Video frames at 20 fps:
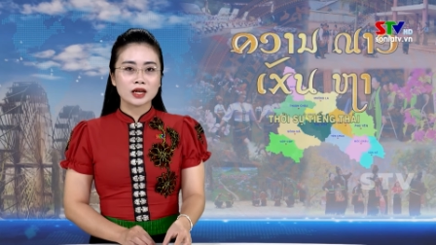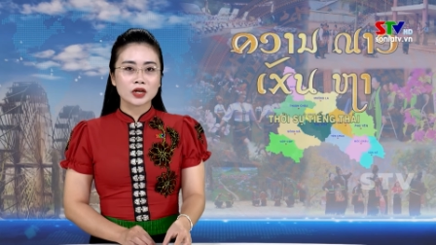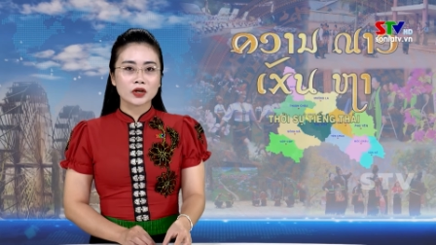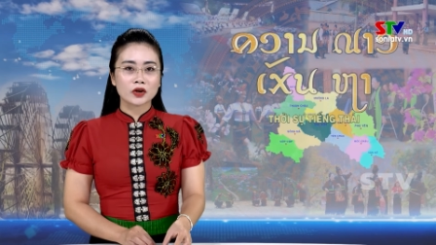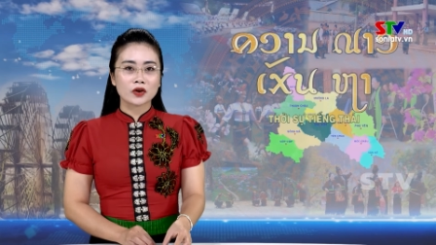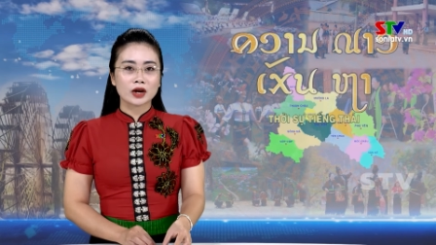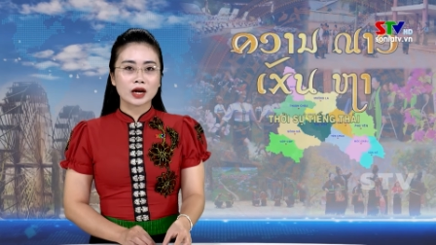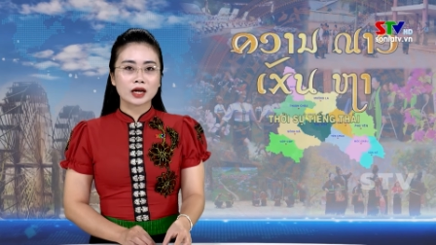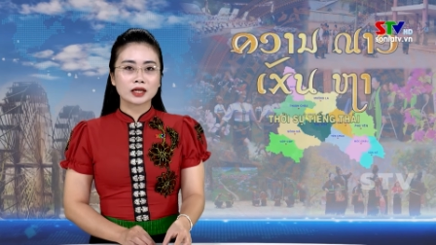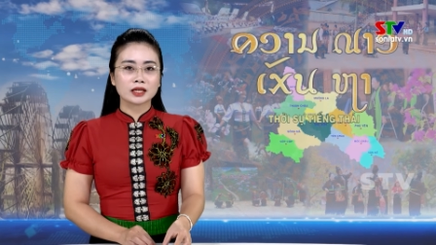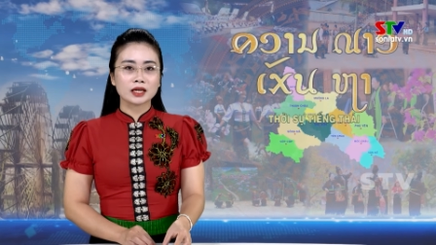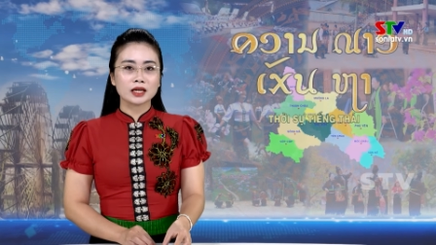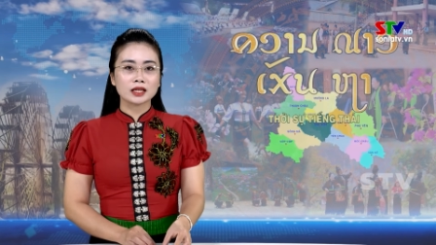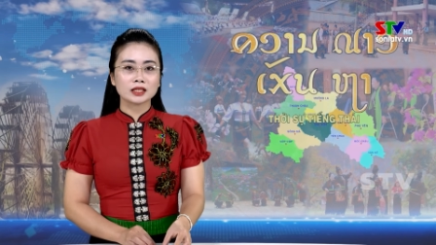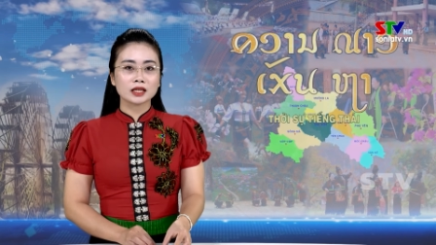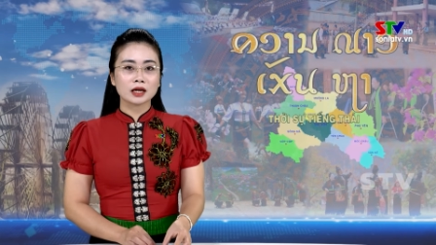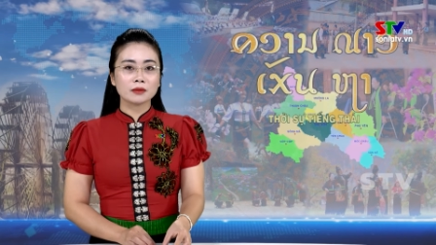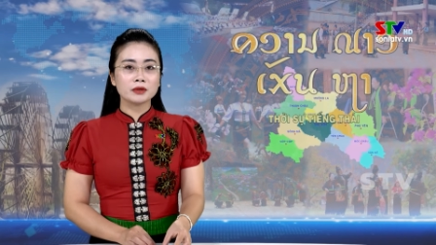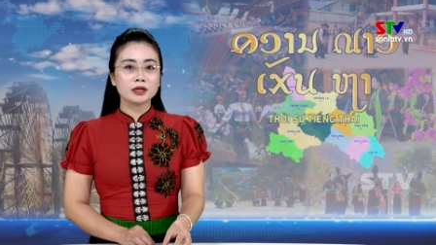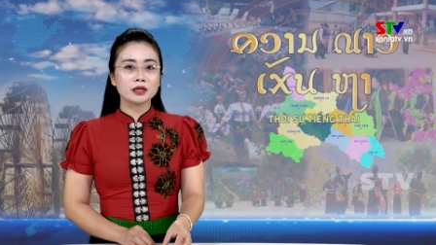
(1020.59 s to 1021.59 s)
có cạt kiên
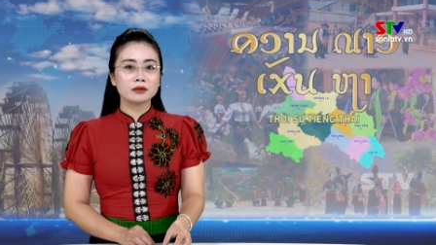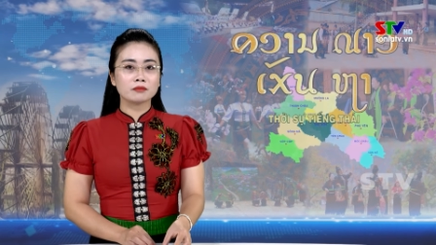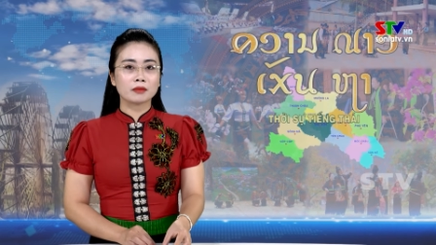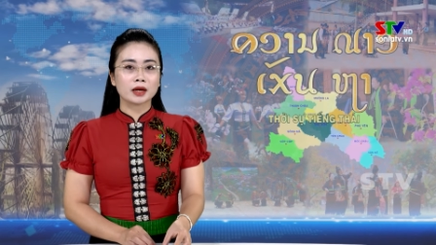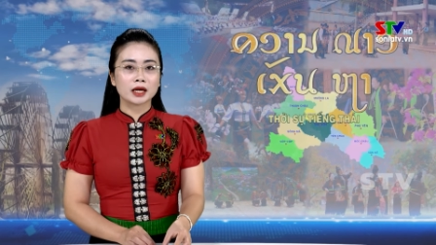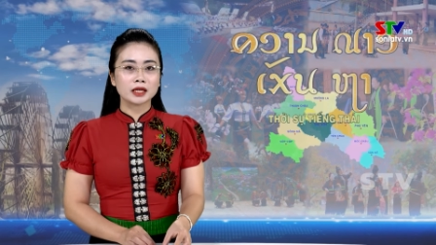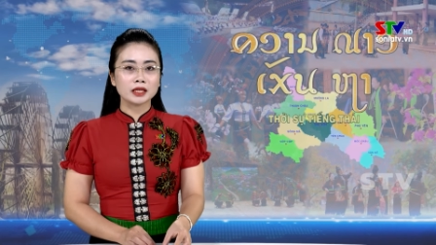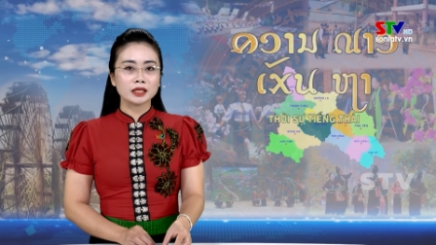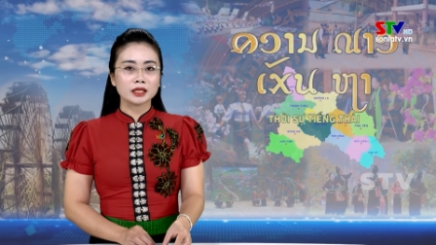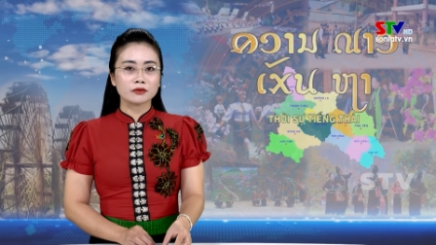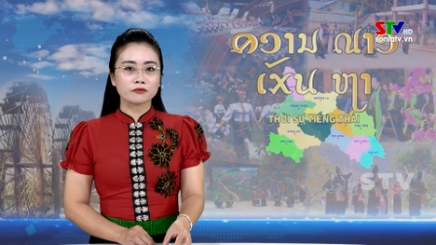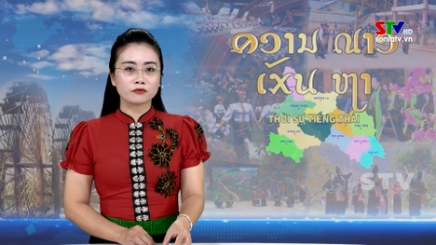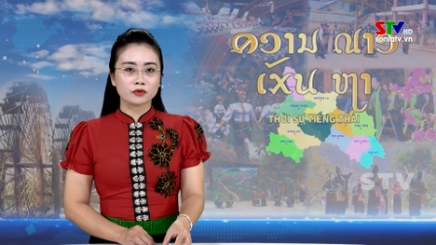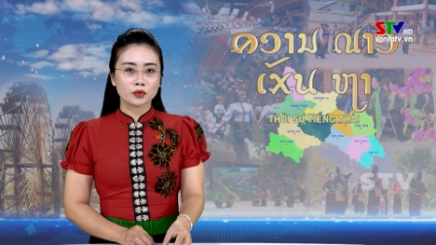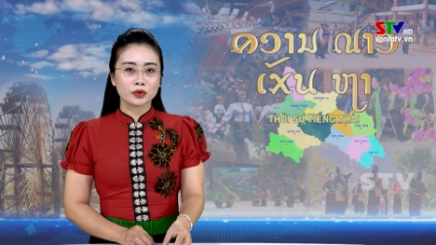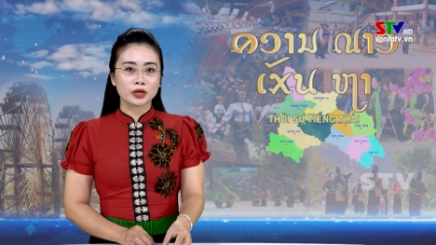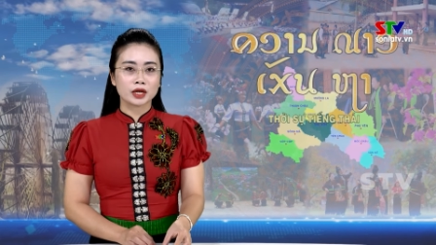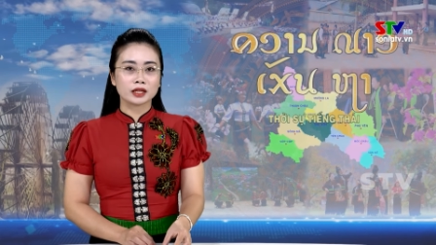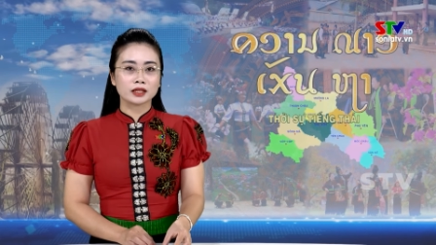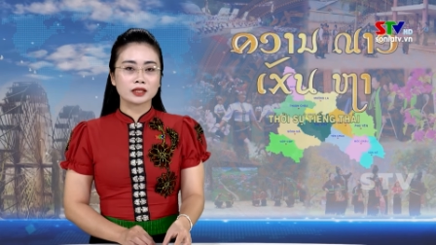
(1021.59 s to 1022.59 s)
cắp hơn máy nhịp Phú
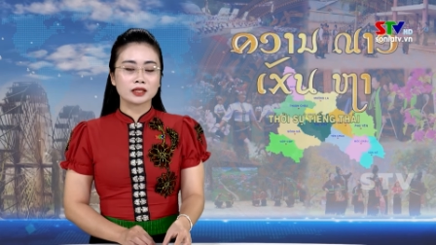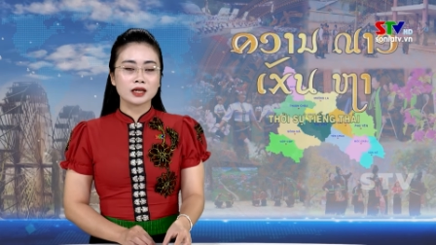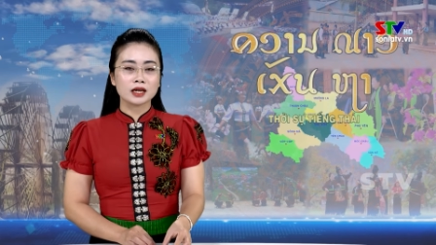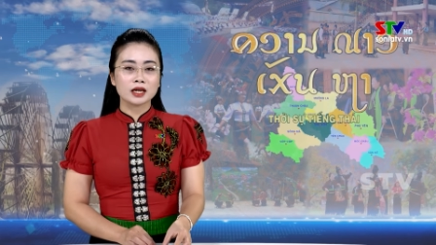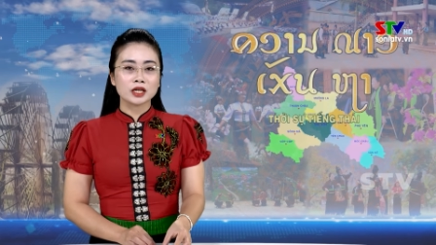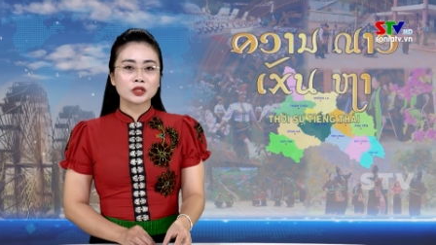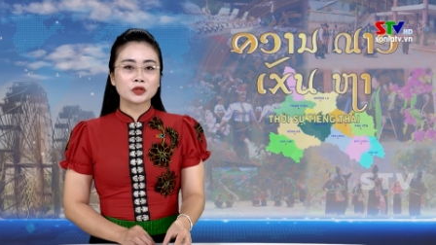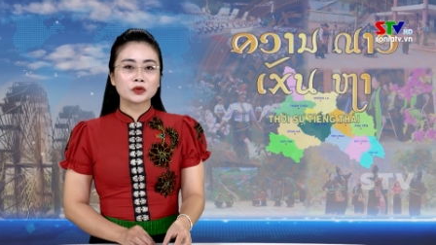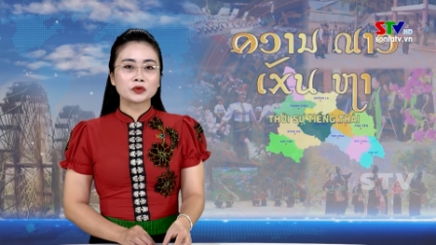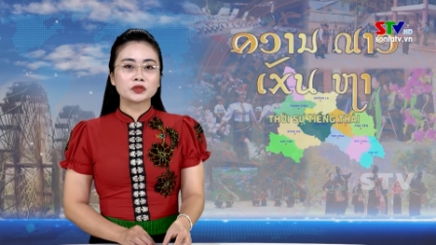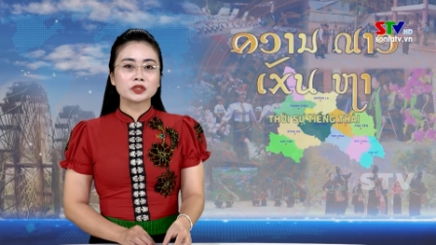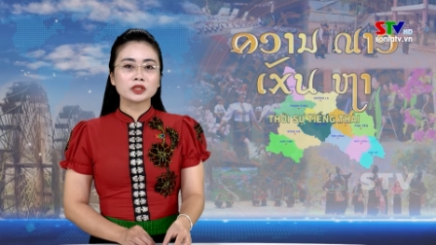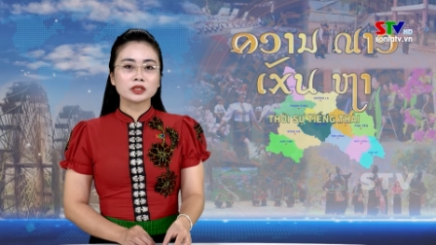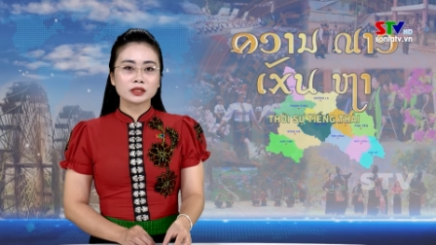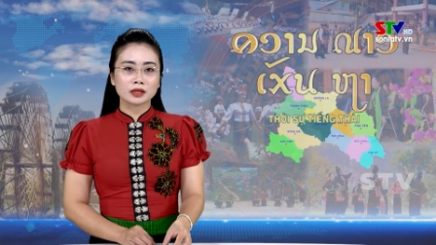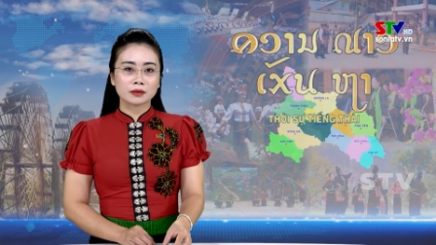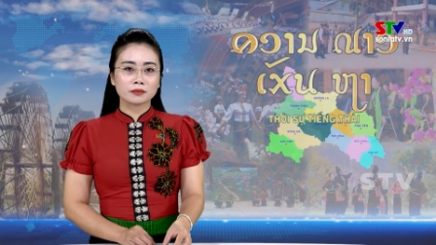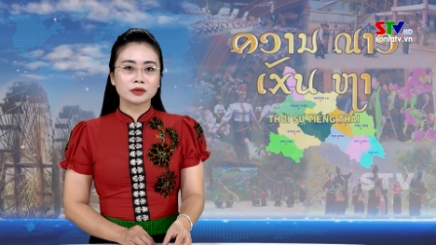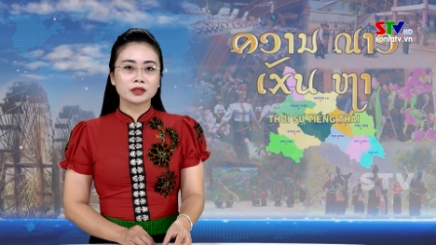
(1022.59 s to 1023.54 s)
Yên, tổ chức tập